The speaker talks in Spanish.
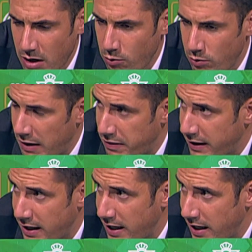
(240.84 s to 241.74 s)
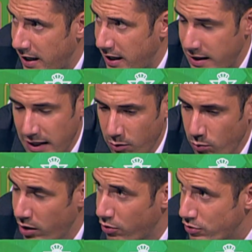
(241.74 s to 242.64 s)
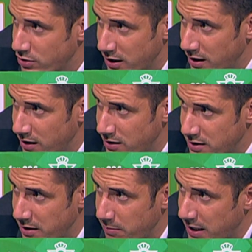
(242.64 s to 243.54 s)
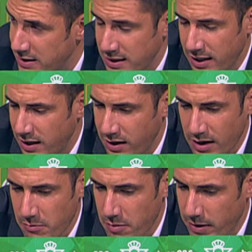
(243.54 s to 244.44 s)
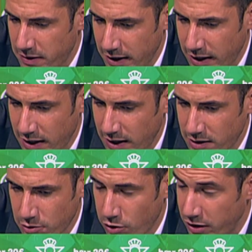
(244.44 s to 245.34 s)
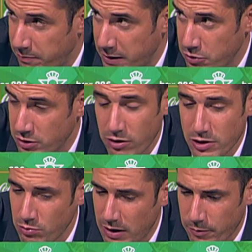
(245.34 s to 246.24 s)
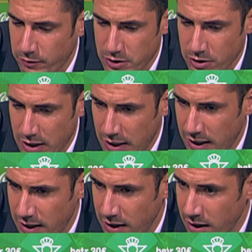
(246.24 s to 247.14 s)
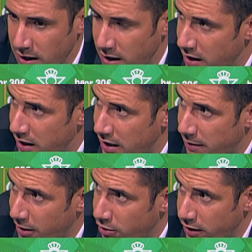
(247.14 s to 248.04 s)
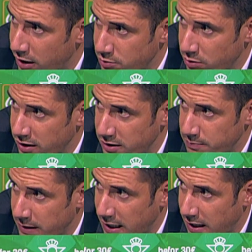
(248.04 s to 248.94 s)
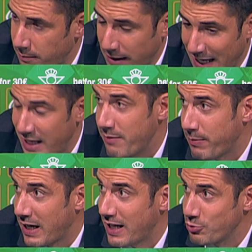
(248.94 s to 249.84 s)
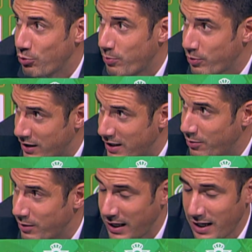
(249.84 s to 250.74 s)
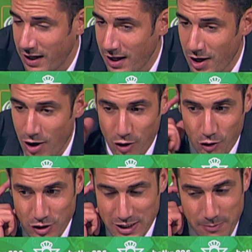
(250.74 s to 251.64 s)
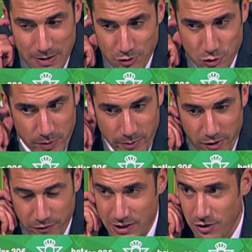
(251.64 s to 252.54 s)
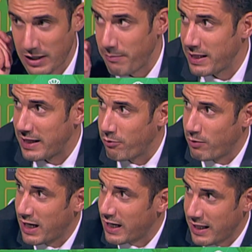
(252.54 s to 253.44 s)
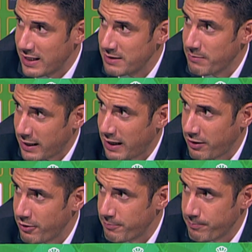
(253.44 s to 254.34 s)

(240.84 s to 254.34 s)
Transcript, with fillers: un lance del juego sin, más y me merece todos los respetos, creo que es un gran profesional y, la mejor de las suertes para, para él y para su cuerpo técnico porque con Chema, con su preparador físico también tengo una grandísima relación.